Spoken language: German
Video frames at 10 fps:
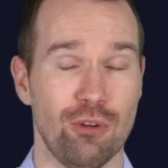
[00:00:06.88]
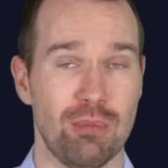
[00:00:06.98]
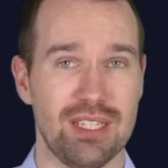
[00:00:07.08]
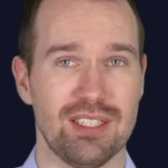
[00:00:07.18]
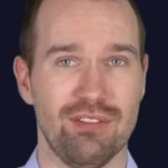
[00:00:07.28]
von
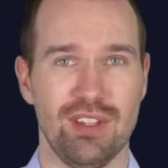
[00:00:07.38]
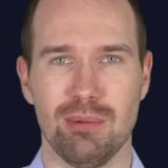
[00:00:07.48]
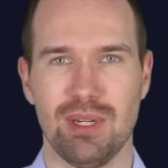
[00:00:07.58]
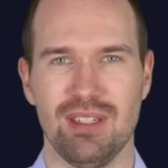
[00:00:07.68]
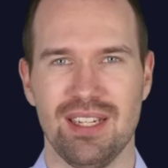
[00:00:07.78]
Martin
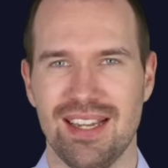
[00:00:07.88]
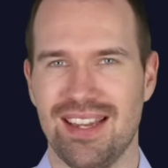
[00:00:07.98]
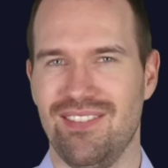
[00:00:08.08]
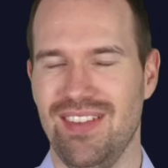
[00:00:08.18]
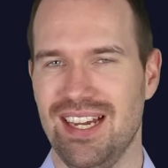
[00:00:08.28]
Weber.
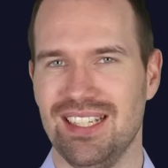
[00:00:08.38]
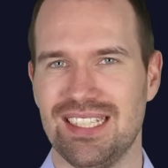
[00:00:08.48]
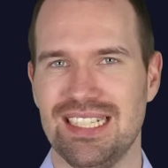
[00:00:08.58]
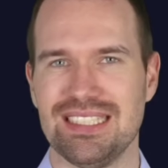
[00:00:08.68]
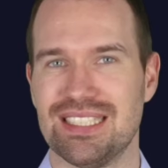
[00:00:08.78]
Wer hat
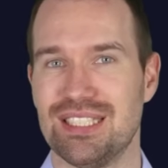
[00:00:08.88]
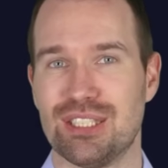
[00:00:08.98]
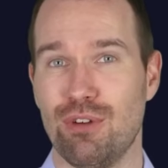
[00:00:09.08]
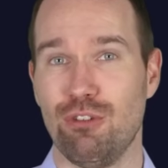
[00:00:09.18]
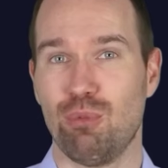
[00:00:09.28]
die letzten
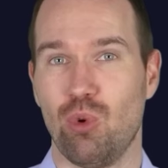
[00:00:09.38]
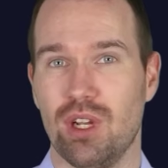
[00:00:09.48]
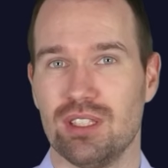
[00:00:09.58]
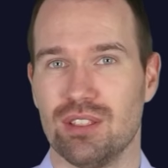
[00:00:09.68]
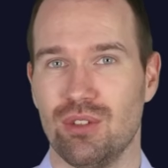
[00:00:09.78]
zwölf
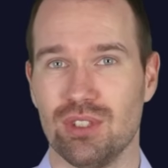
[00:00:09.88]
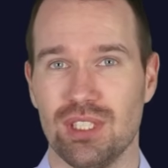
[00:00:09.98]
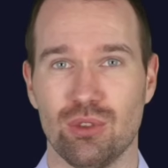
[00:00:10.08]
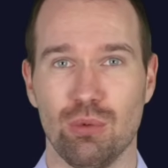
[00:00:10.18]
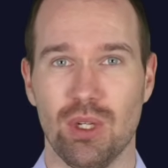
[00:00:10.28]
Monate und
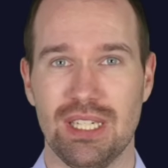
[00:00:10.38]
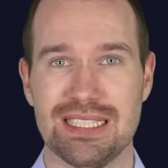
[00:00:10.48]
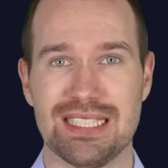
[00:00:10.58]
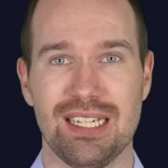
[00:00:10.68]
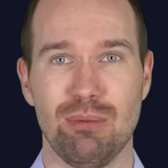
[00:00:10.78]
die
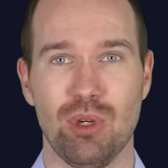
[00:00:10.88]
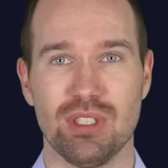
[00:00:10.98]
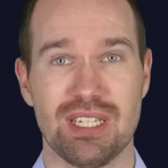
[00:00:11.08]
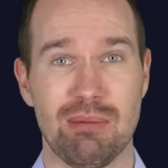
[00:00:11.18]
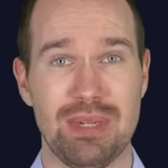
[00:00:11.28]
Turbulenzen an den
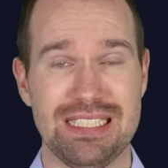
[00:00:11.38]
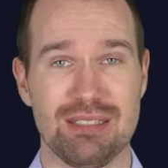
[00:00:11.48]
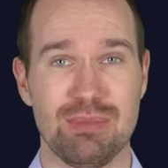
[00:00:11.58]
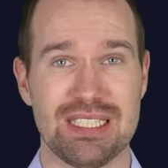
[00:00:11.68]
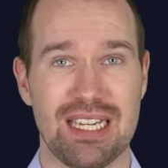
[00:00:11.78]
Börsen am
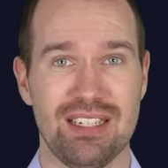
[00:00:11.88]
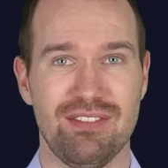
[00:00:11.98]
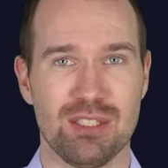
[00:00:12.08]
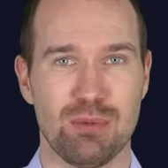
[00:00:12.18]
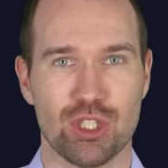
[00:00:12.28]
besten mit seiner
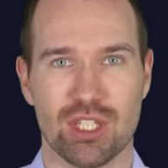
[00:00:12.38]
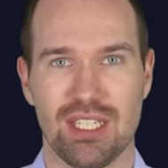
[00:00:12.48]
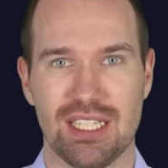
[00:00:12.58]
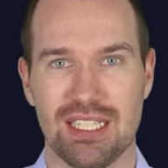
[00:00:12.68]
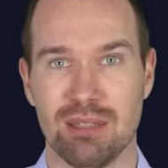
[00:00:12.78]

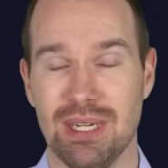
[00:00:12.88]
Investmentstrategie